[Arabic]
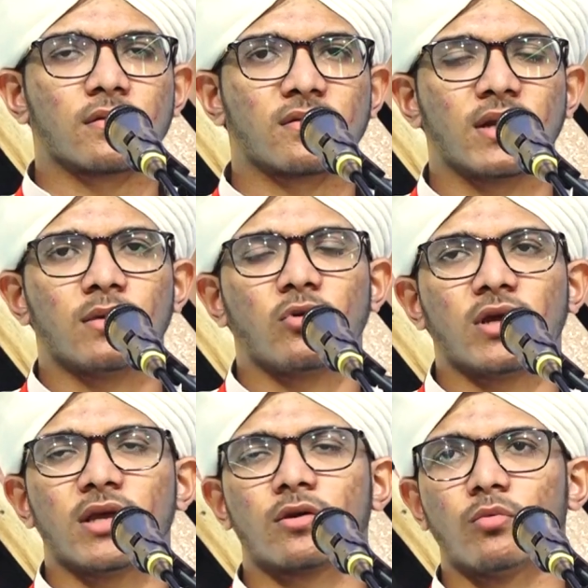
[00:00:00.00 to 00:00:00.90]
السلام
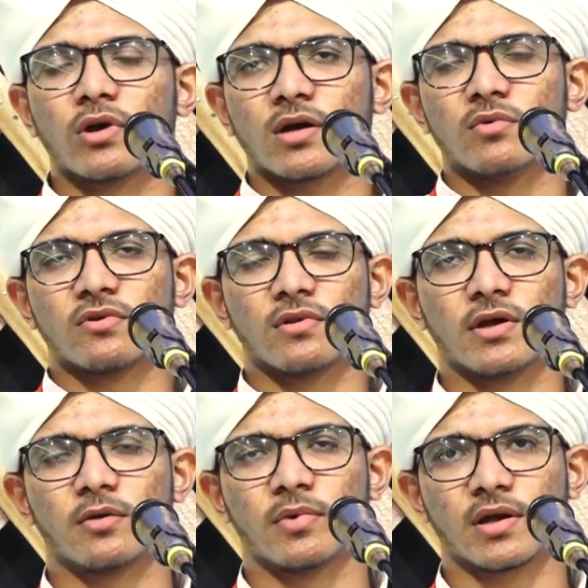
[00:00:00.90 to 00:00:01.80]
عليكم ورحمة
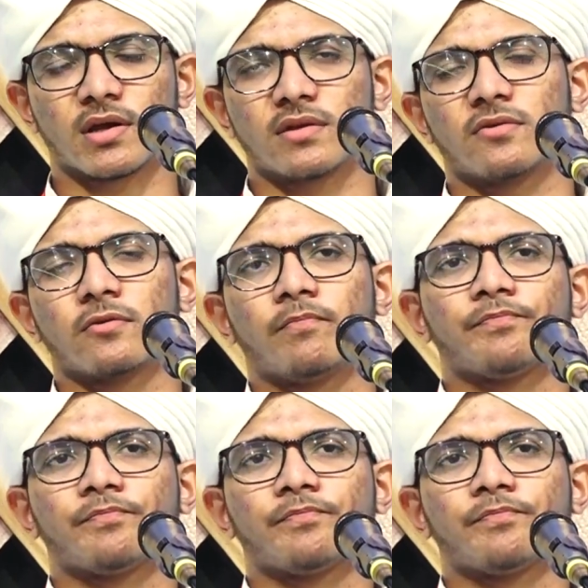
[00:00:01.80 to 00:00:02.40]
الله وبركاته